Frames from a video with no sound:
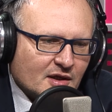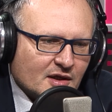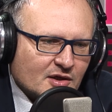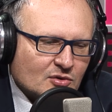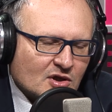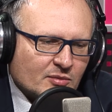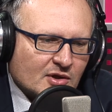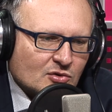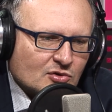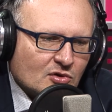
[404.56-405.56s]
e, która
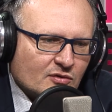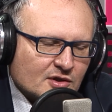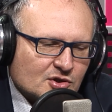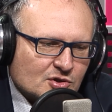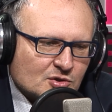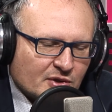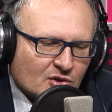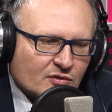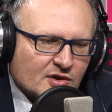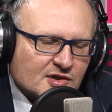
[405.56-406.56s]
ma kontrolować czy
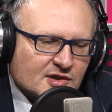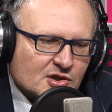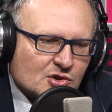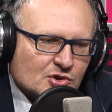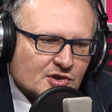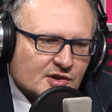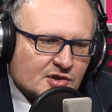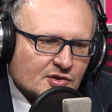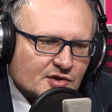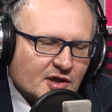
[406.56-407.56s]
pilnować niezależności
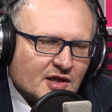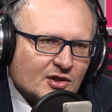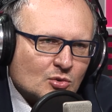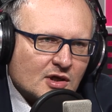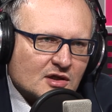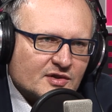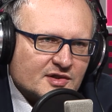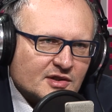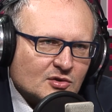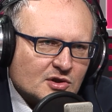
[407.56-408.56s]
sędziowskiej, a druga
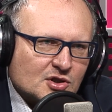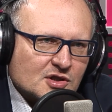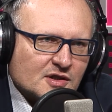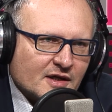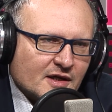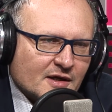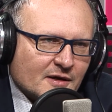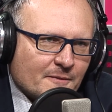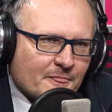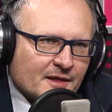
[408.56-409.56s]
kwestia dotyczy
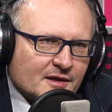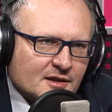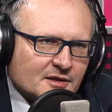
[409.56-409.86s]
mm,